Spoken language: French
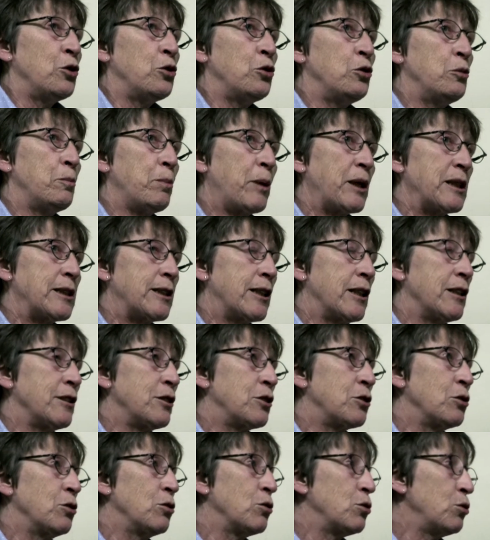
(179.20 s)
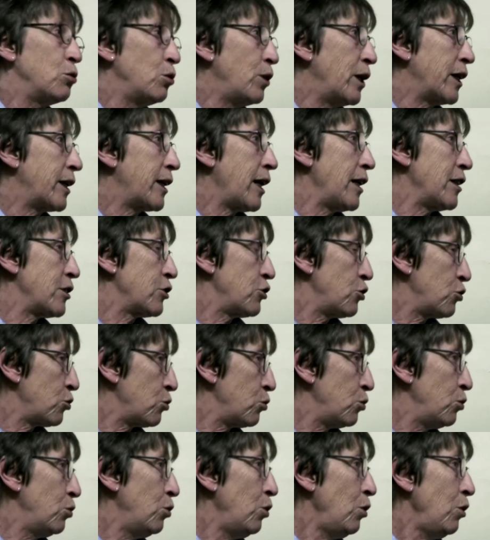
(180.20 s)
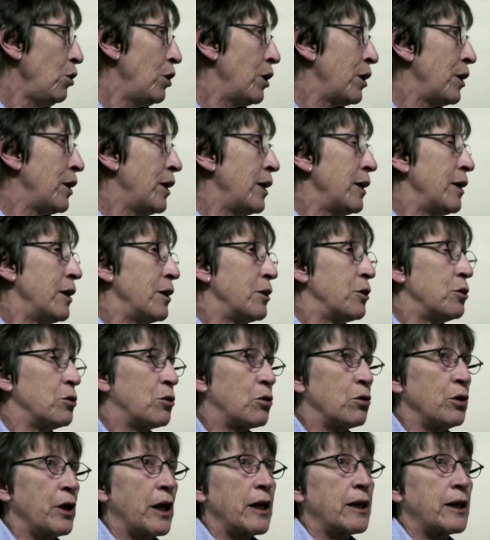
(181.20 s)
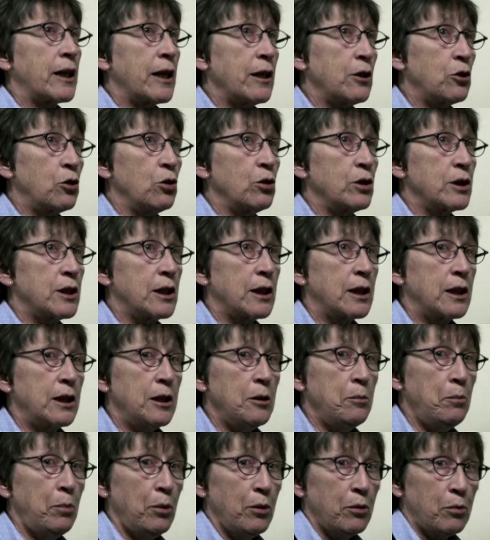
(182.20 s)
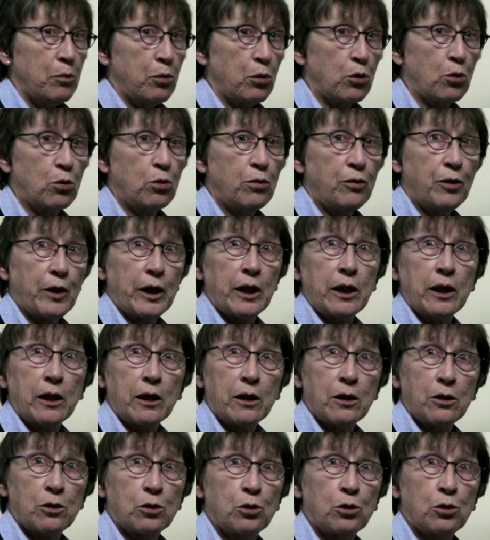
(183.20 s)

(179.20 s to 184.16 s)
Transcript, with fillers: une prestation tous les 15 jours, donc on a 14 équipes pour couvrir